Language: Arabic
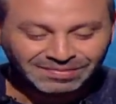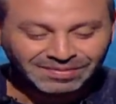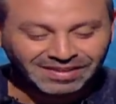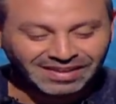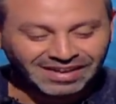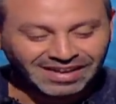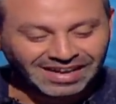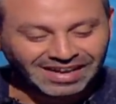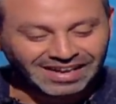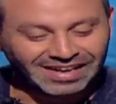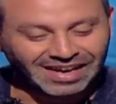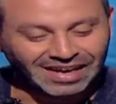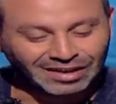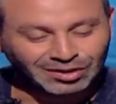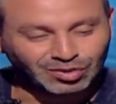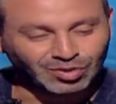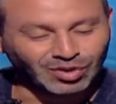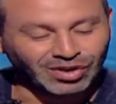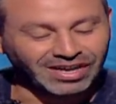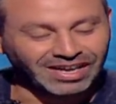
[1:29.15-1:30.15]
اه خليه قاعد
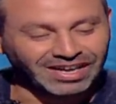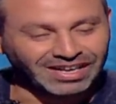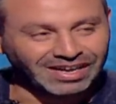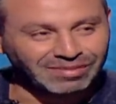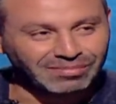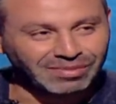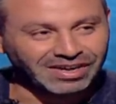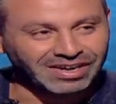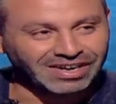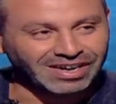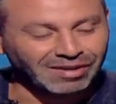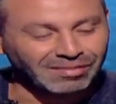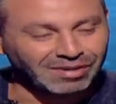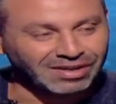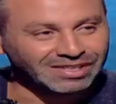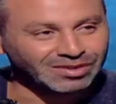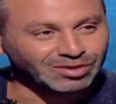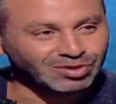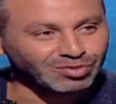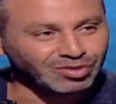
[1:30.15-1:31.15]
شويه يعني لما يرجع
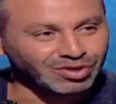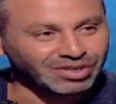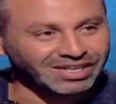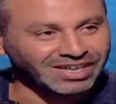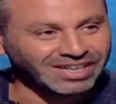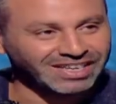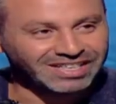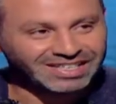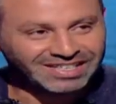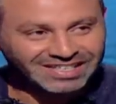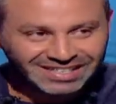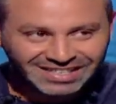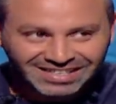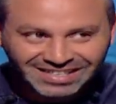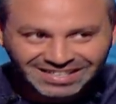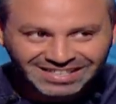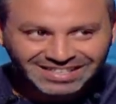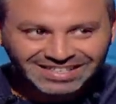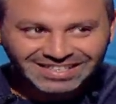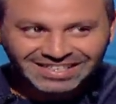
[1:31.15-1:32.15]
بقى الاسبوع الجاي قاعد في الجون
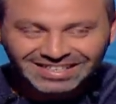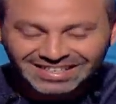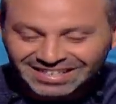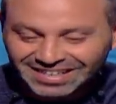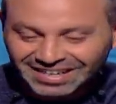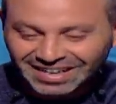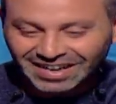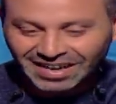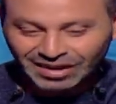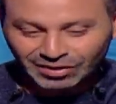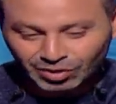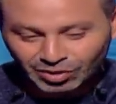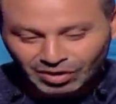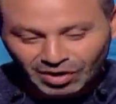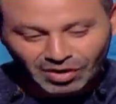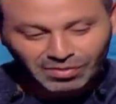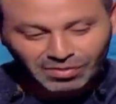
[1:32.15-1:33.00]
عنده ايه؟ عنده الدوره